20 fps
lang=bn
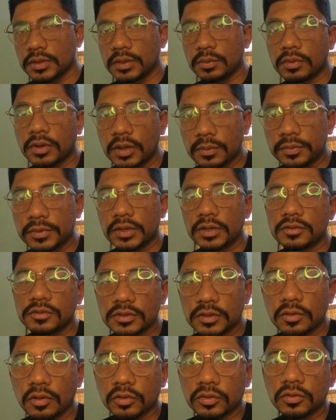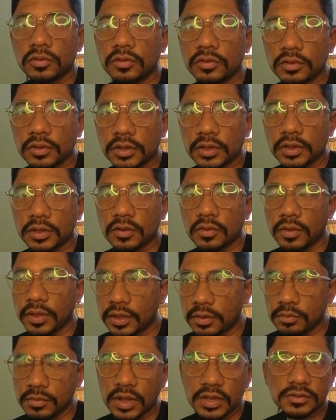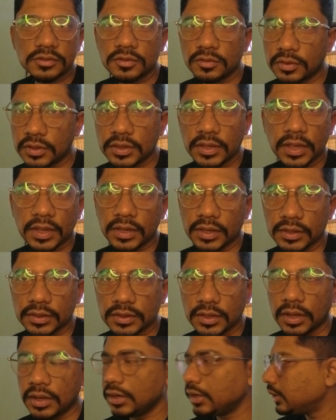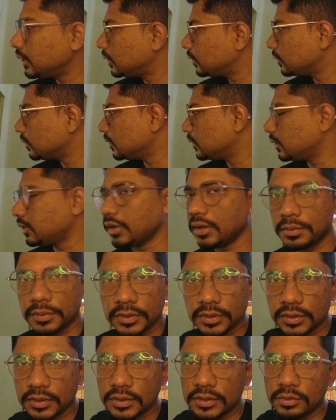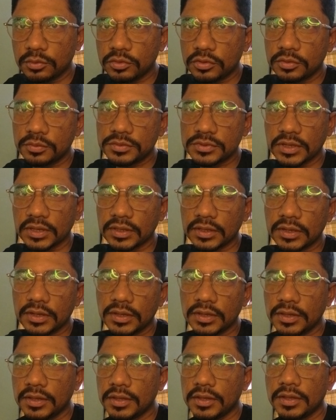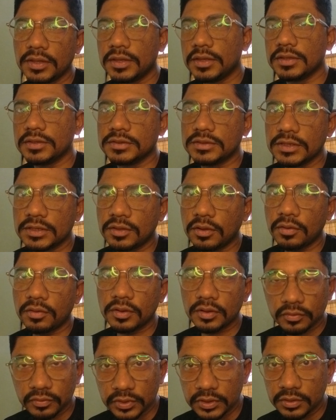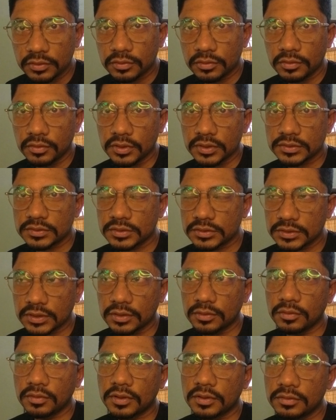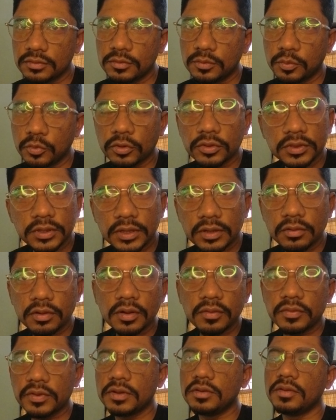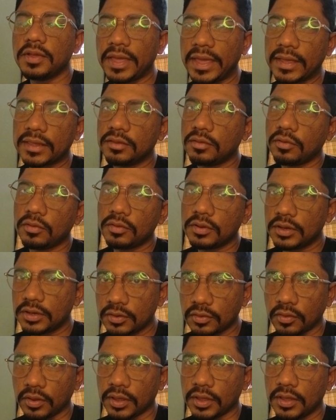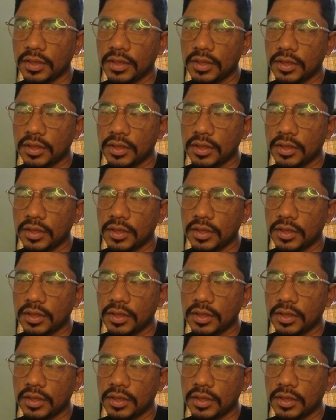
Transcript: এবং আপনারা যদি গত কয়েক মাস ধরে দেখেন তাহলে আমাদের এই ইউটিউব চ্যানেলে যে ধরনের ভিডিওগুলো এসছে সেগুলো কিন্তু প্রত্যেক কটা ভিডিও এক ধরনের নয়